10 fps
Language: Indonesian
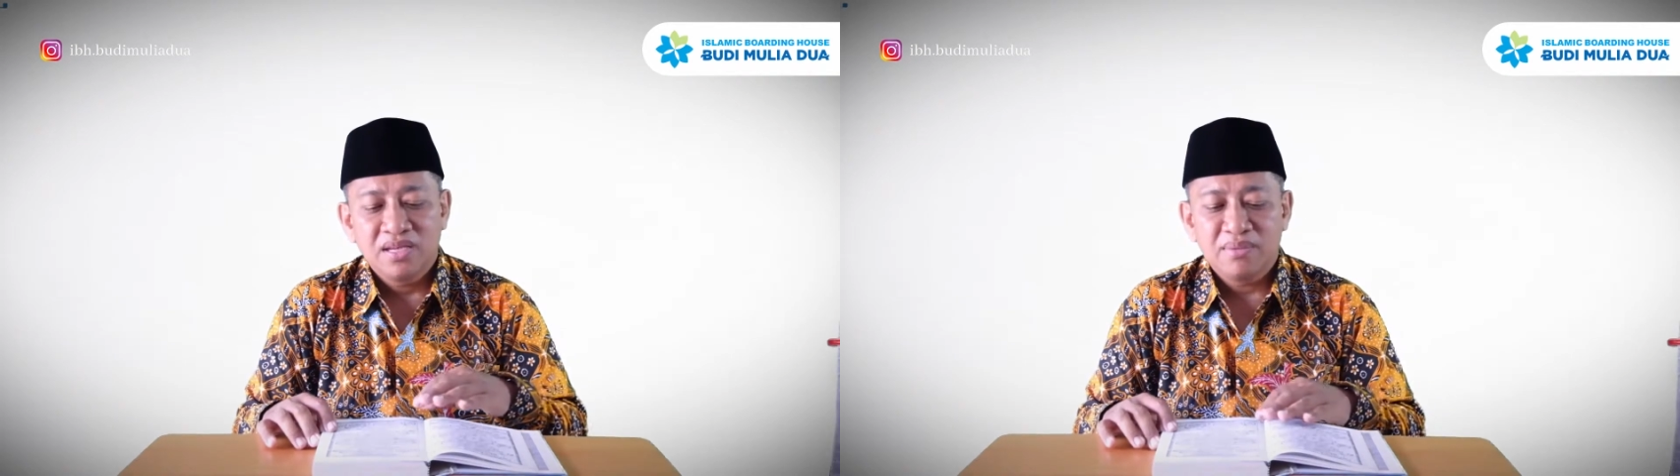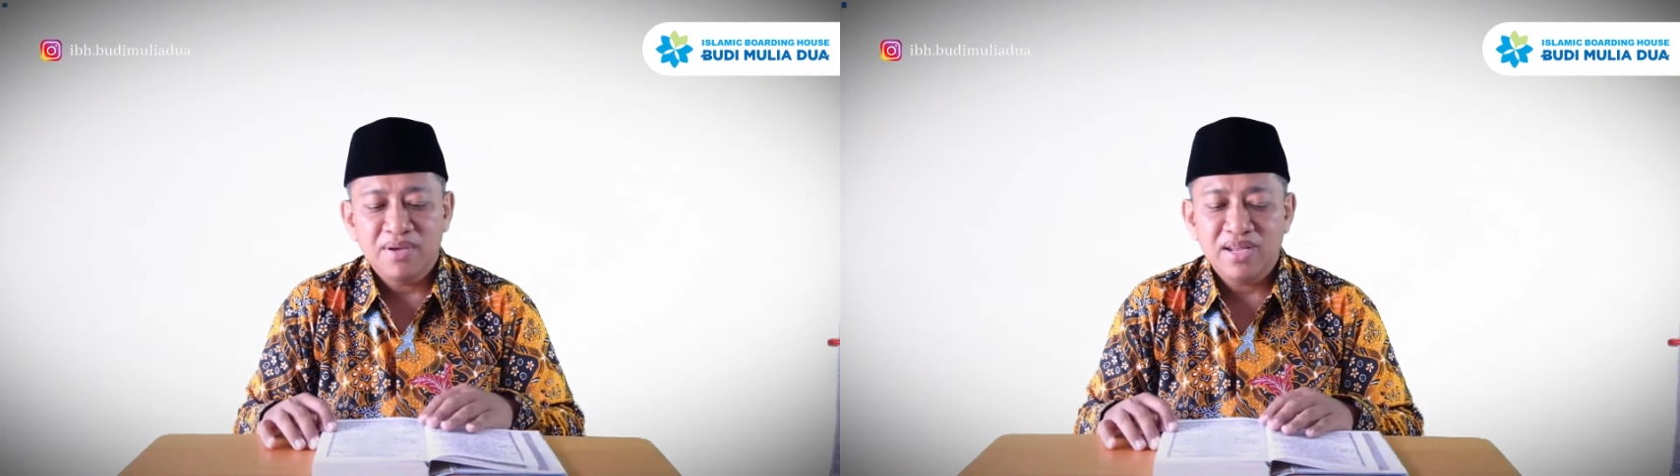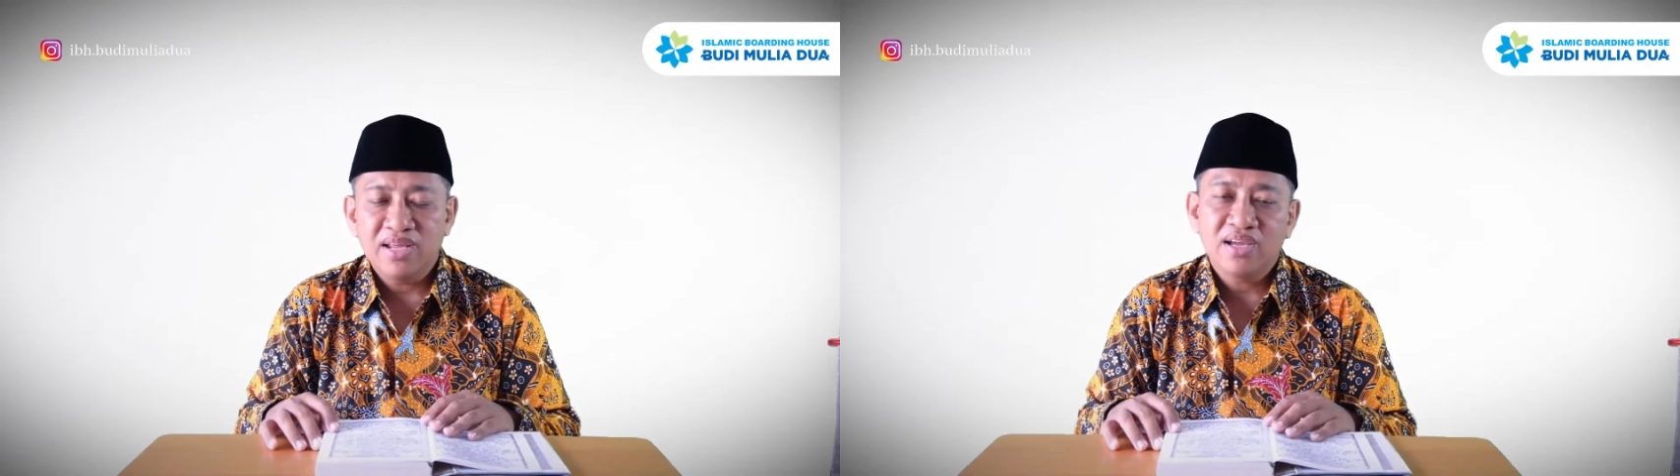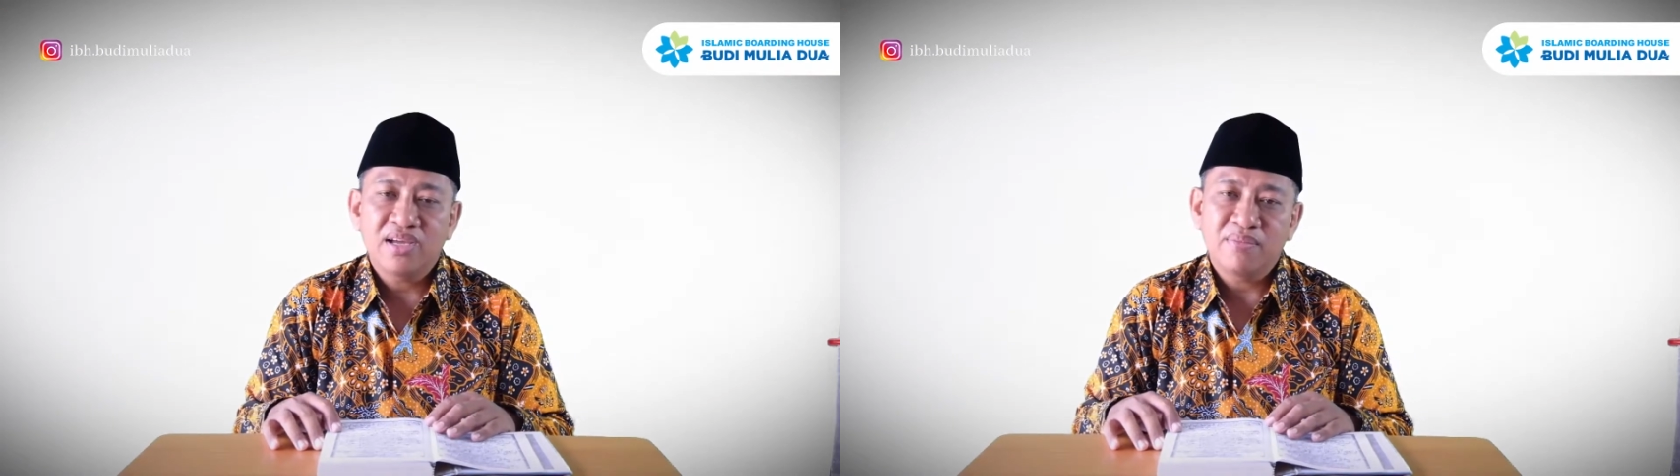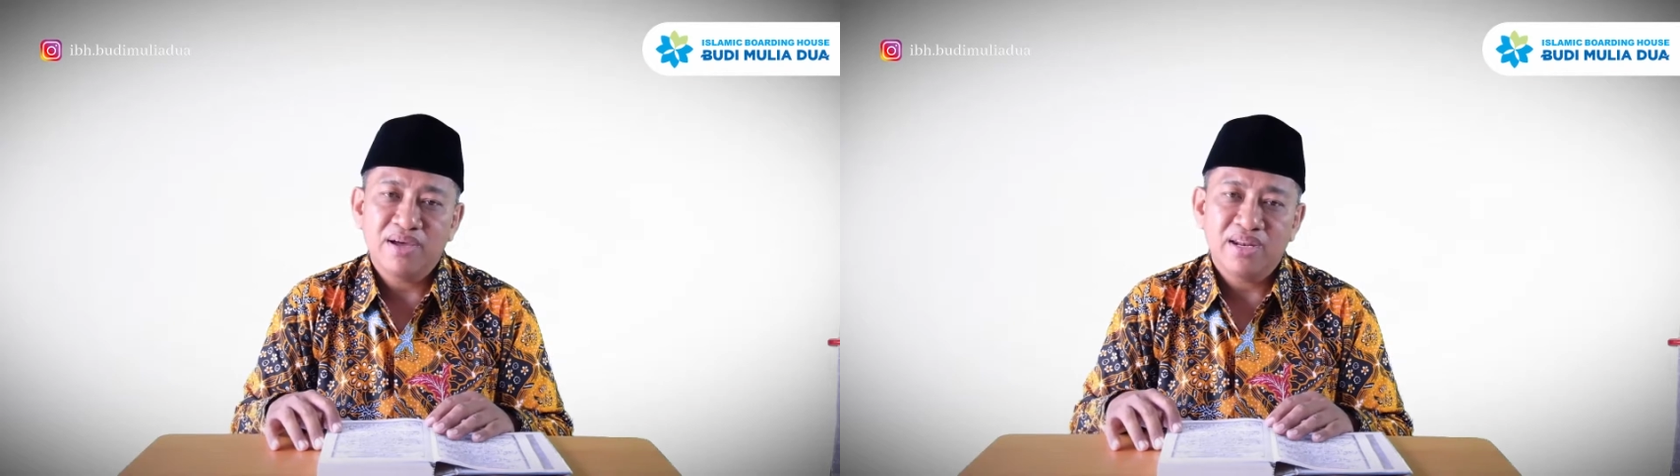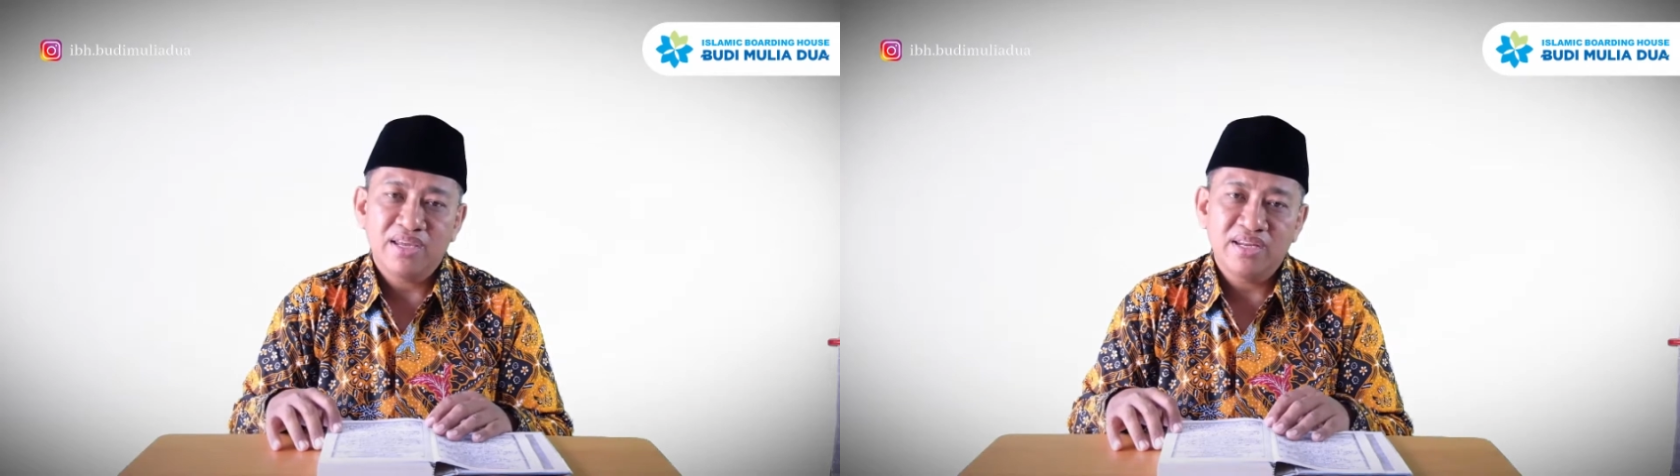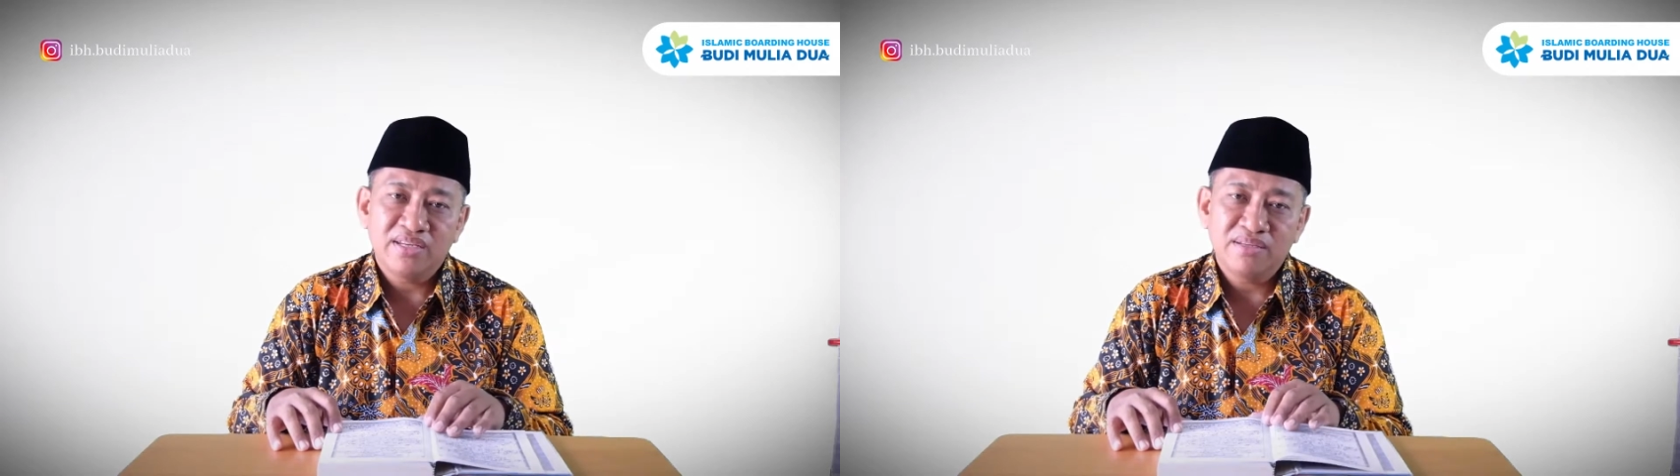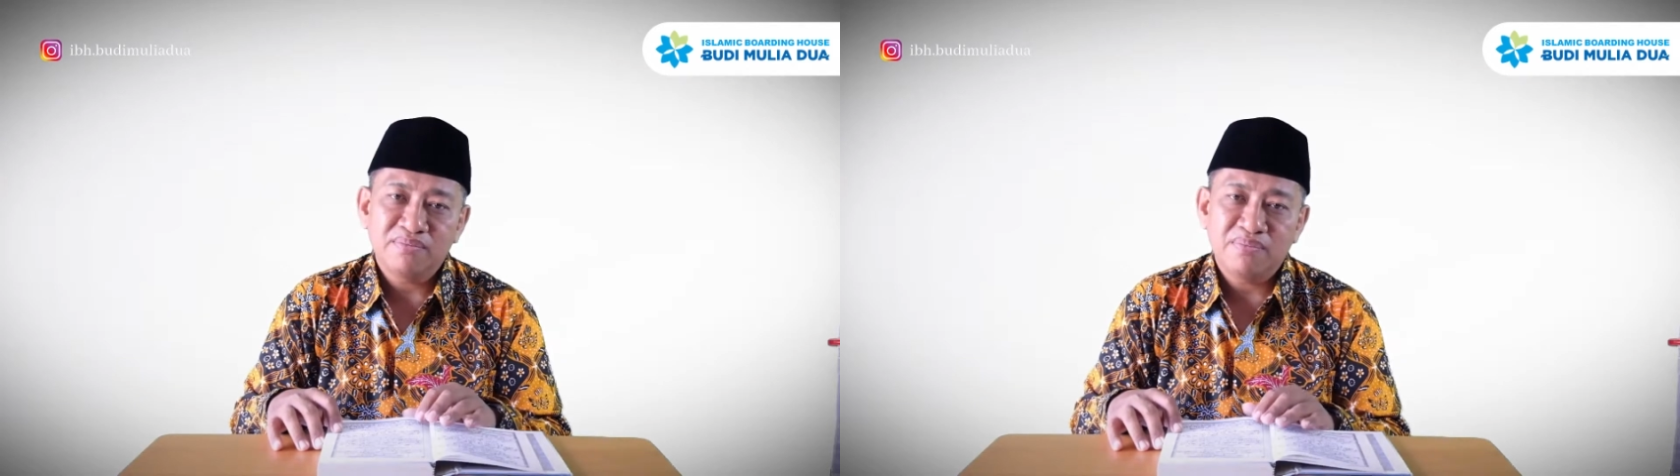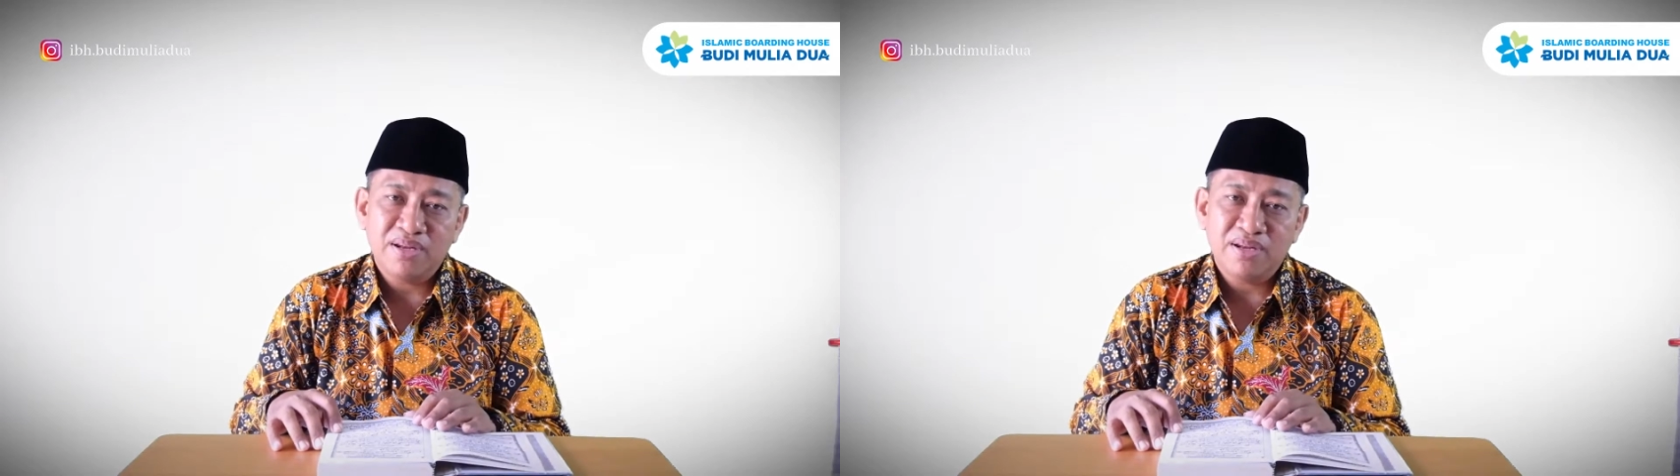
Dimana kemarin